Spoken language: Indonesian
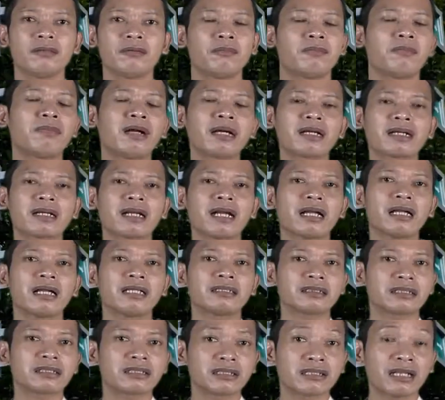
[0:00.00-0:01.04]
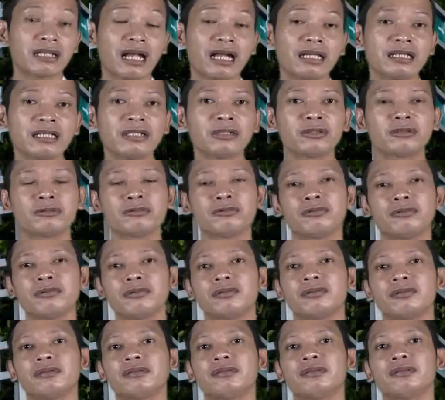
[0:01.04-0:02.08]
Maka setelah itu
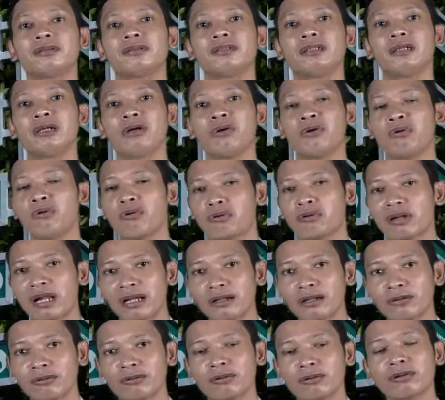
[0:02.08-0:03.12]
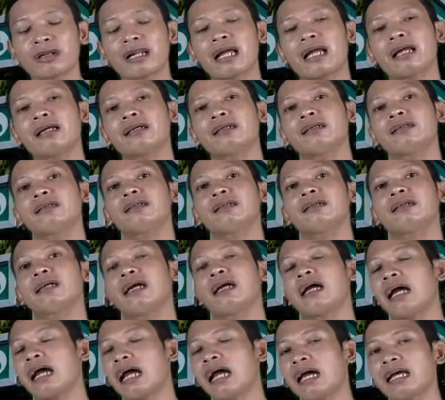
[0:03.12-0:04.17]
orang-orang
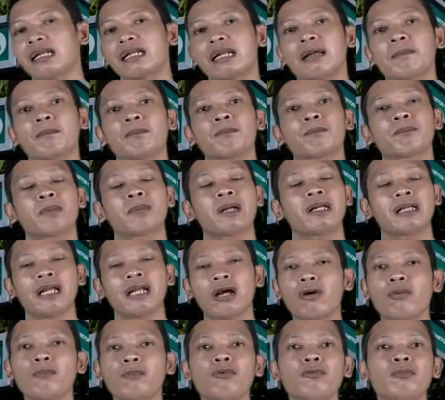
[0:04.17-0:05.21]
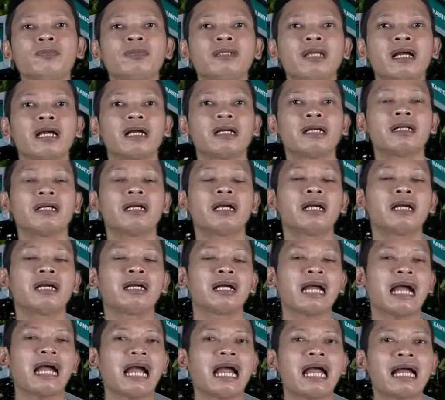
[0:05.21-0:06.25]
Arab pada umumnya
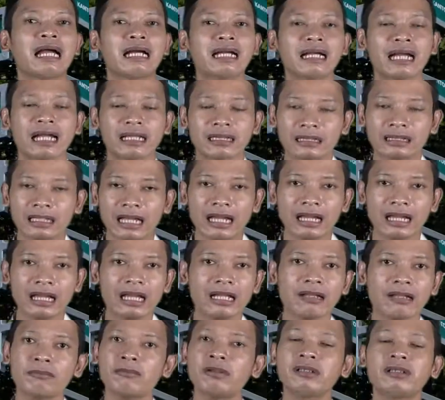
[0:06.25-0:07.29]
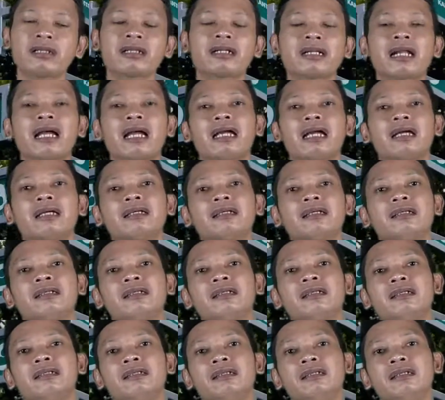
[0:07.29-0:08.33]
angkat tangan menyerah
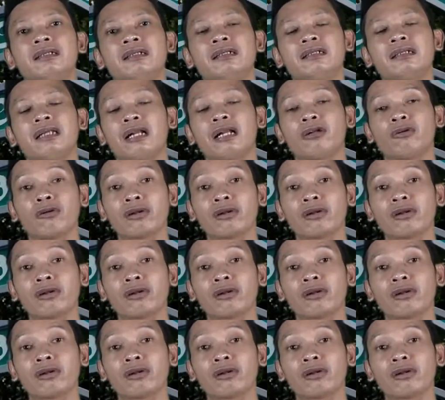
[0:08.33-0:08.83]
dan